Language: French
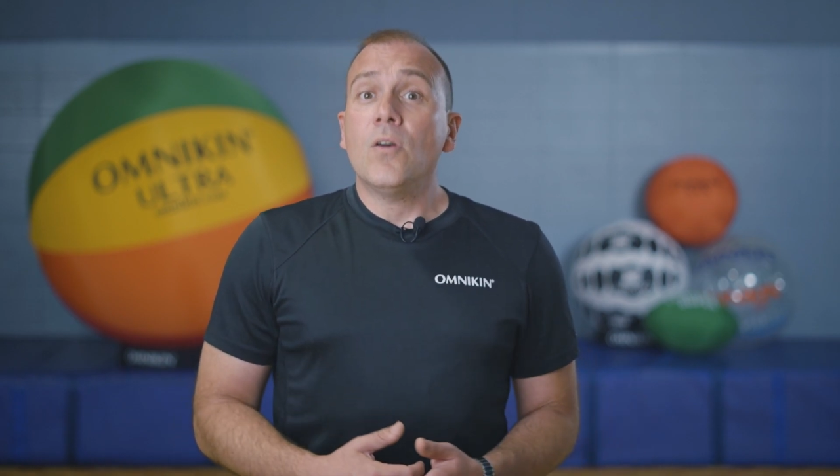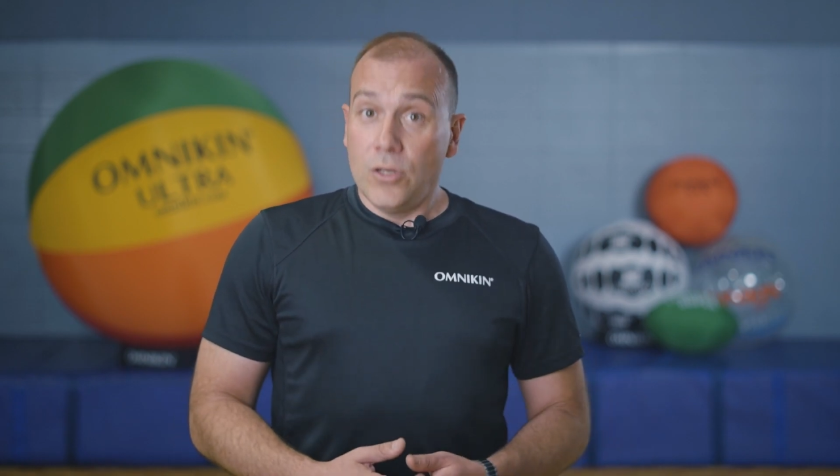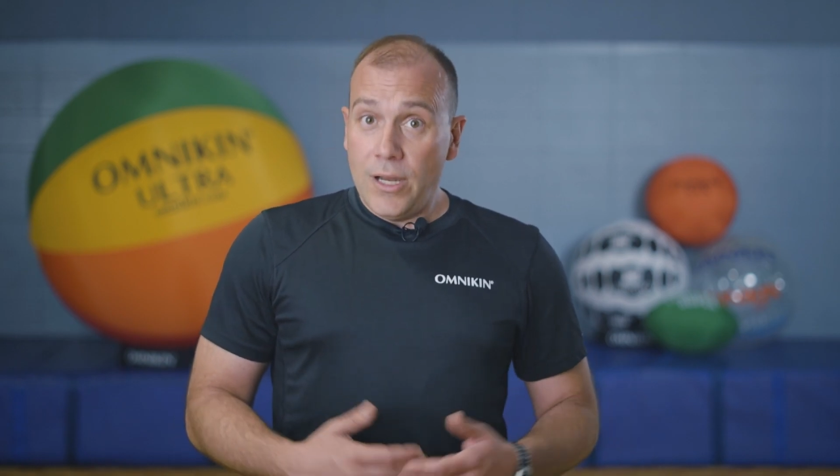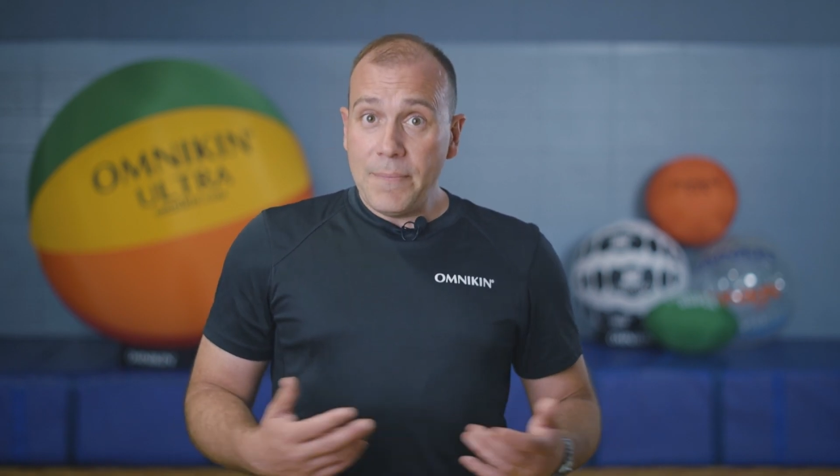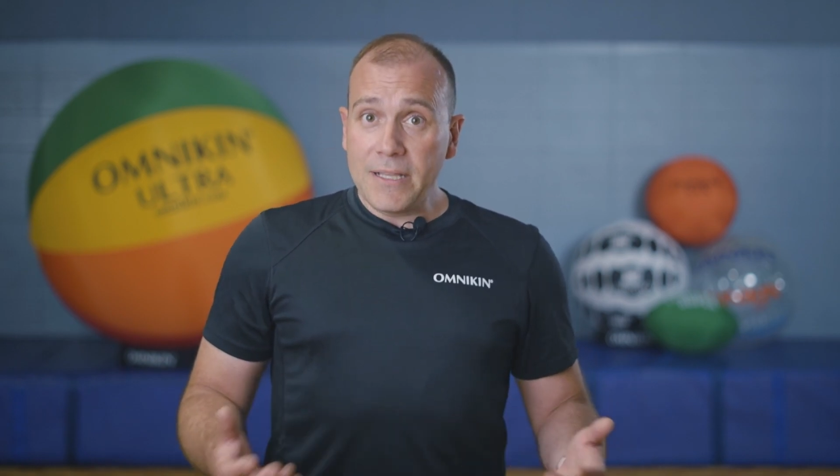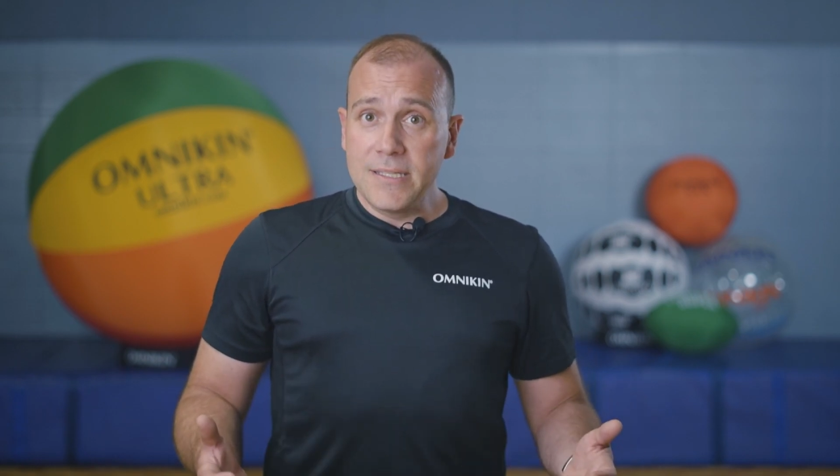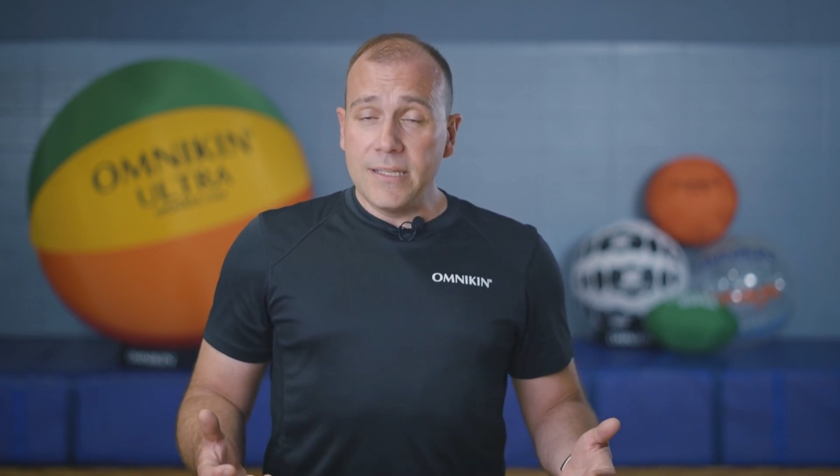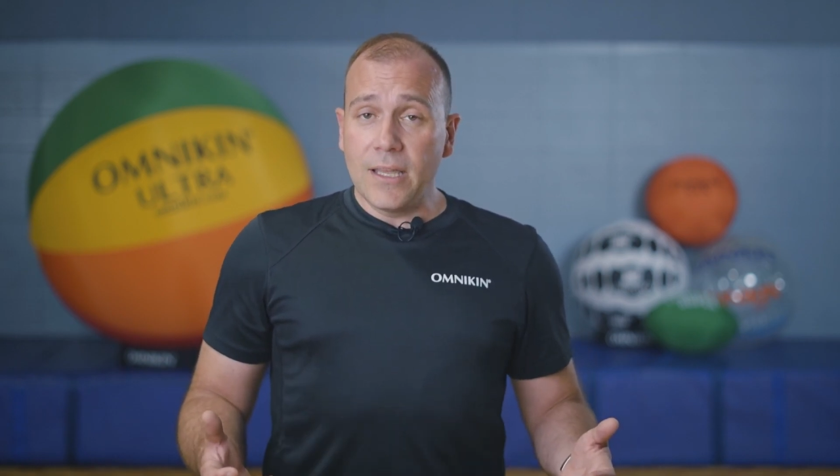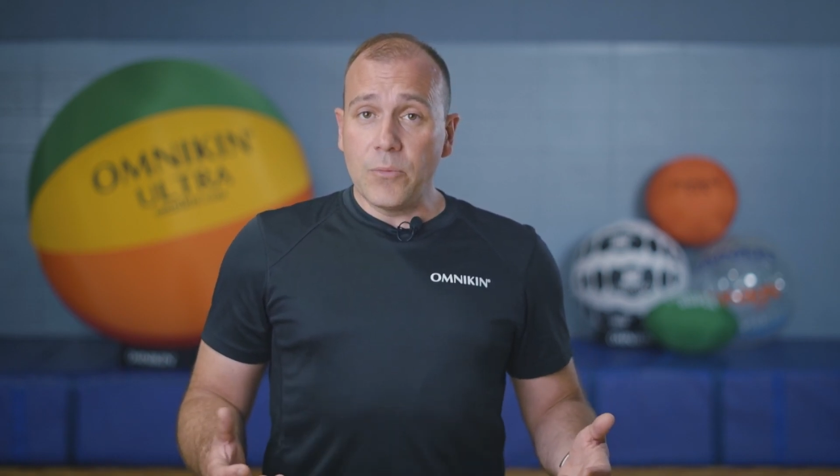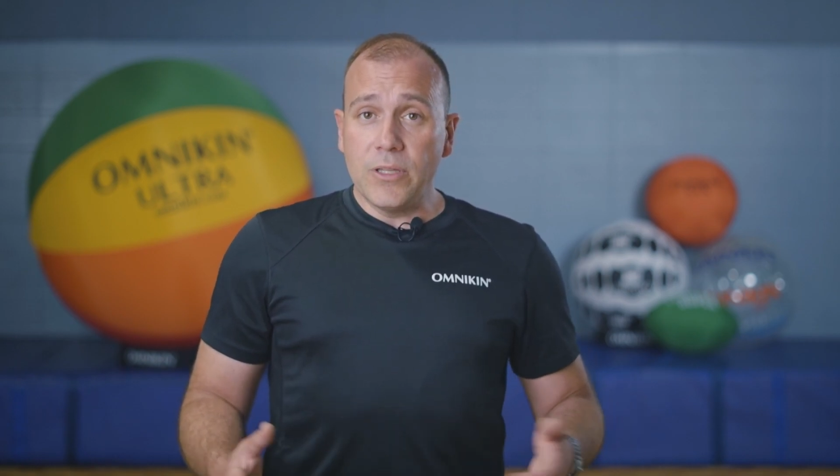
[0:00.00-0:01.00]
la partie est
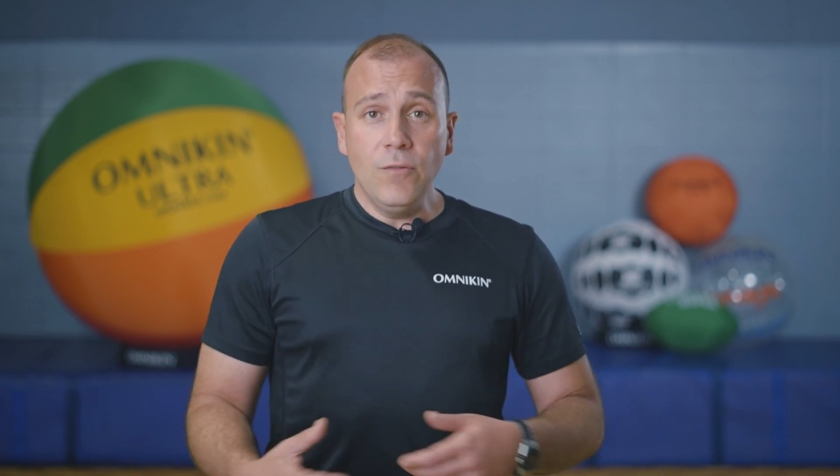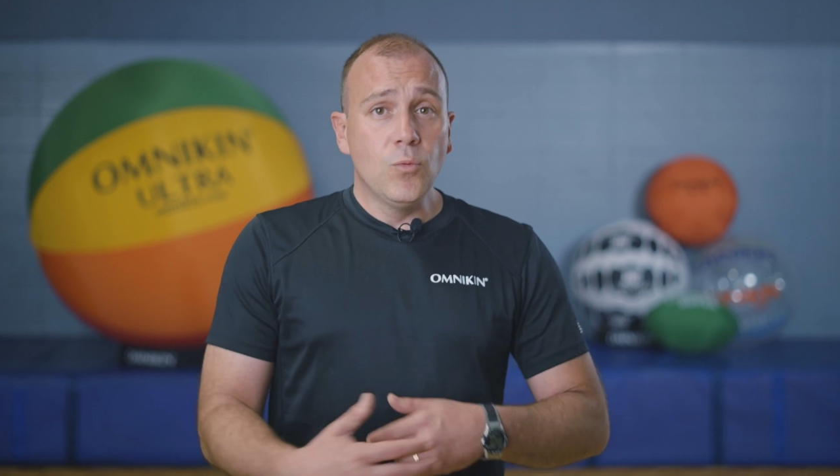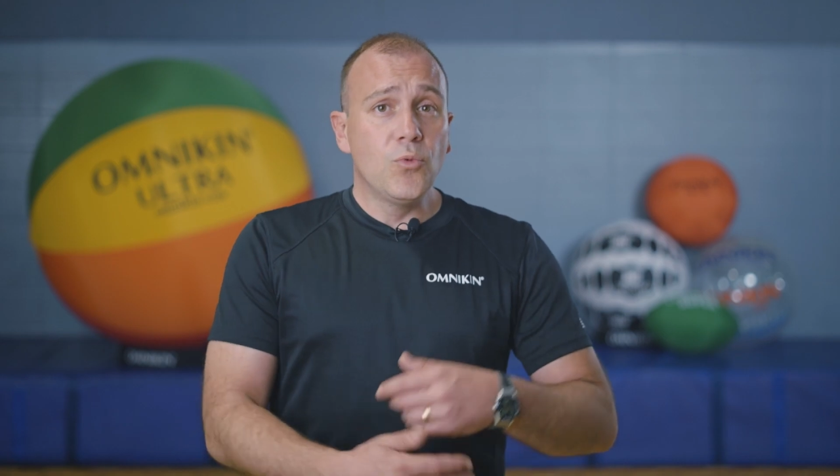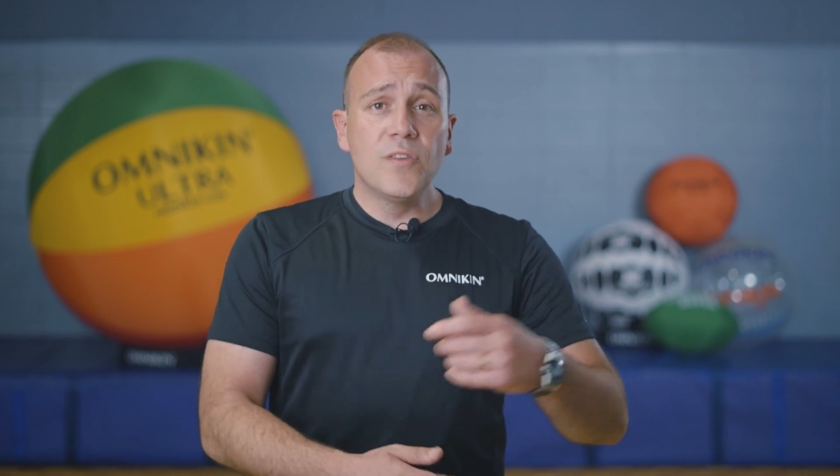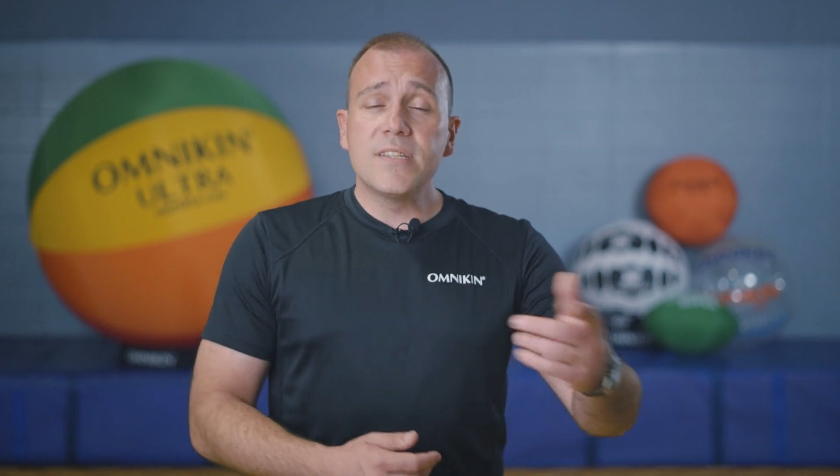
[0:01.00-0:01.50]
terminée, vous pouvez